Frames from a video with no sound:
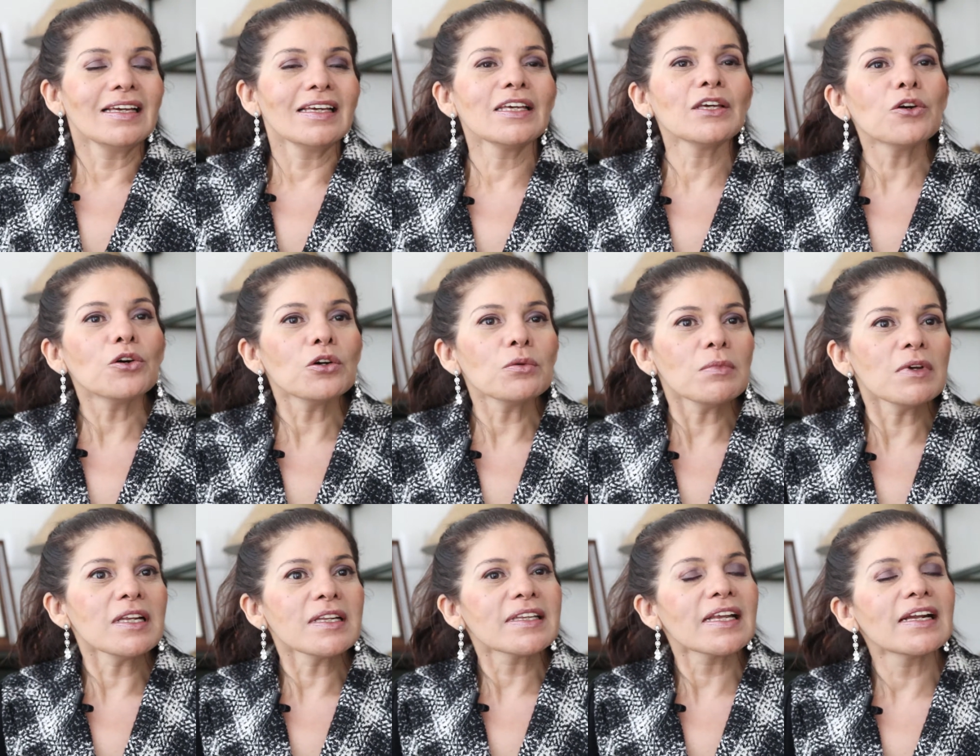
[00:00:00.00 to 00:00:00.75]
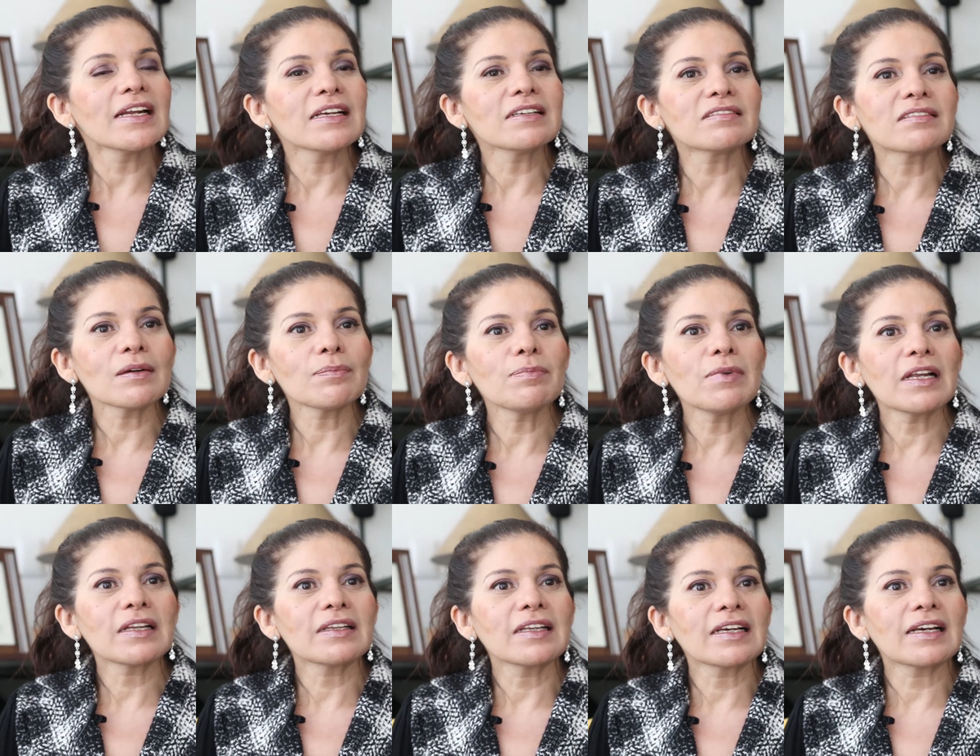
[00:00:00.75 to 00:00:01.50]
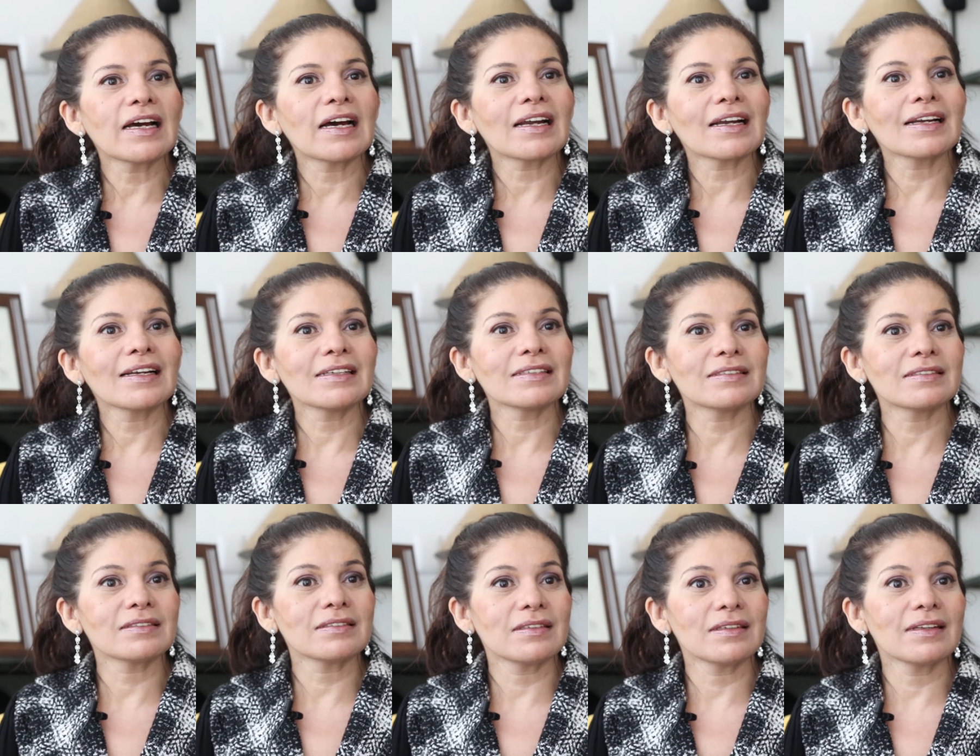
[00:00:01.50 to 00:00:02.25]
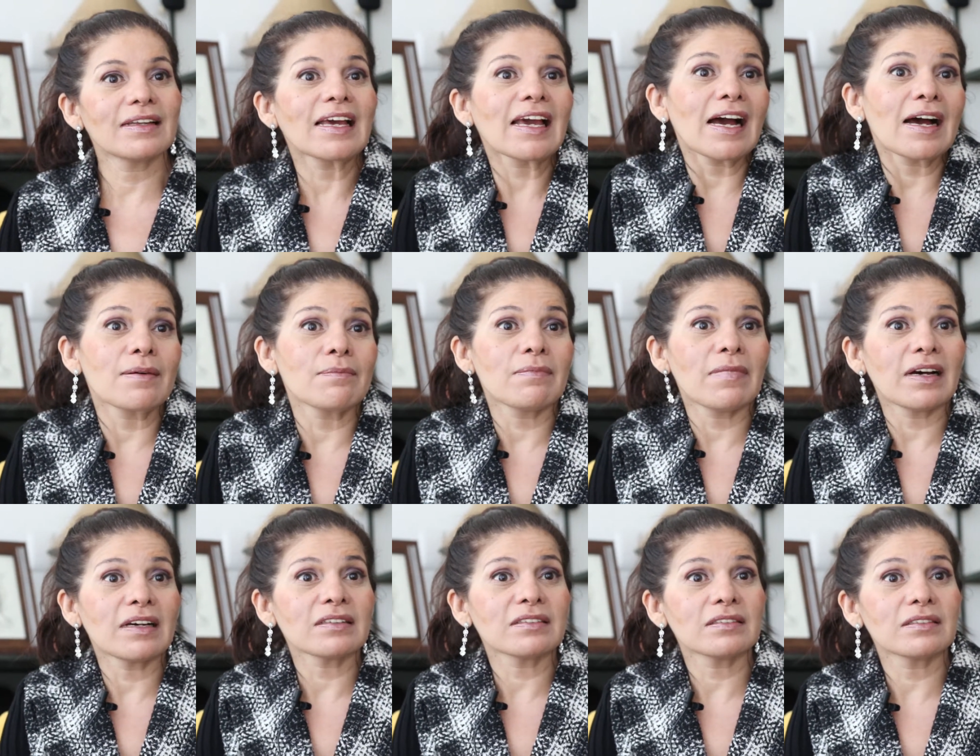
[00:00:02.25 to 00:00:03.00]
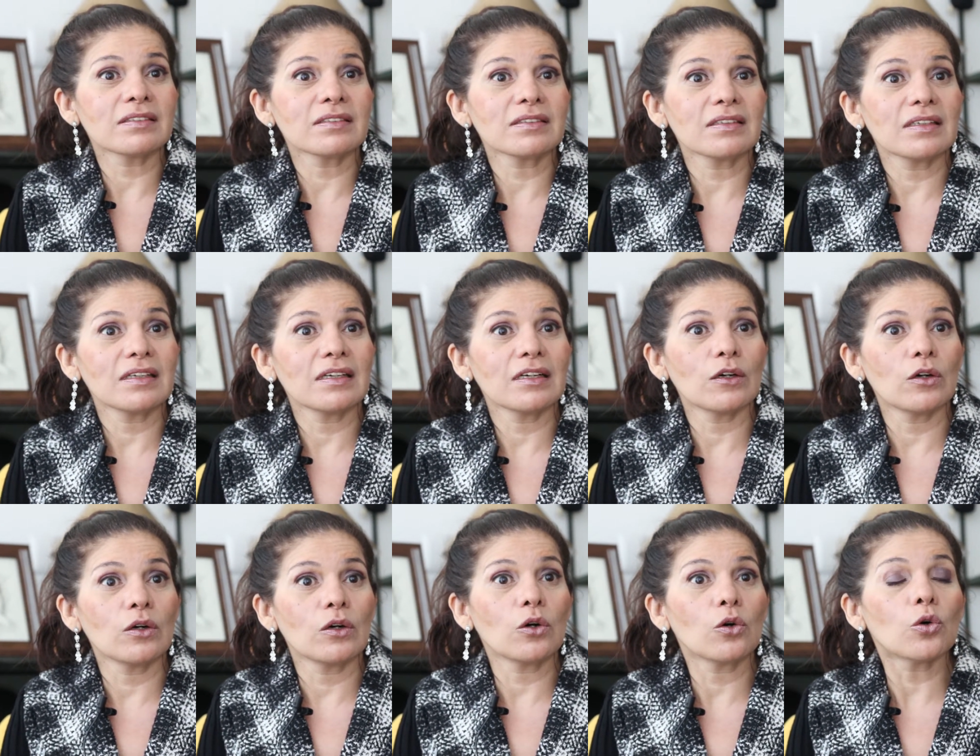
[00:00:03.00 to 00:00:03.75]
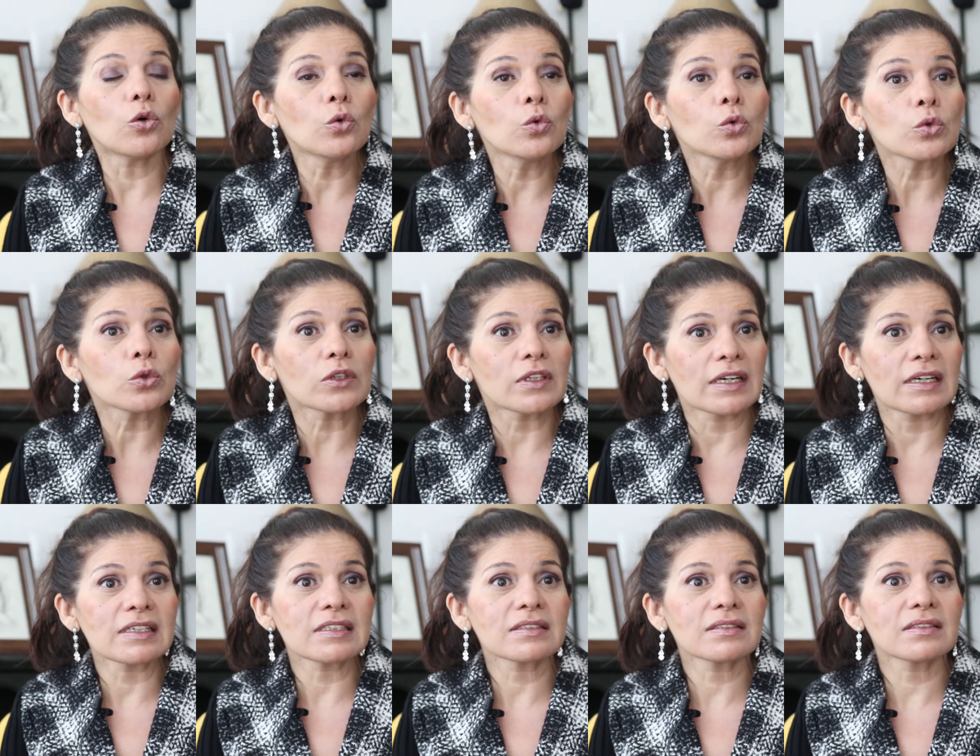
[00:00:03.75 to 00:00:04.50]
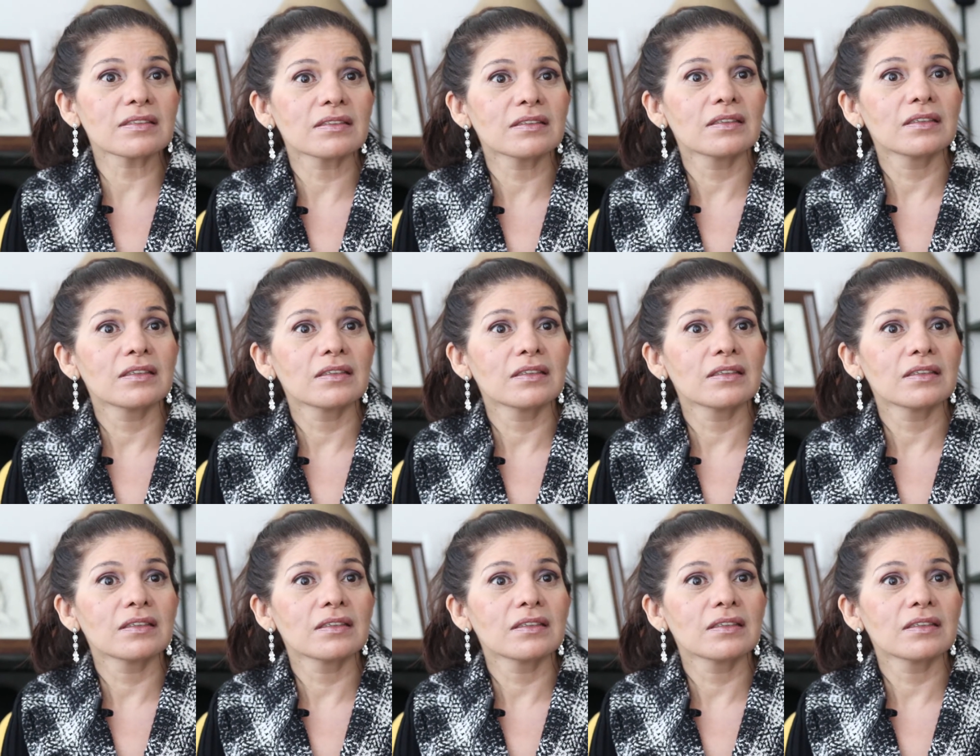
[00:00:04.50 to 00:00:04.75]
Y hoy me interesa platicarles de ambas juntas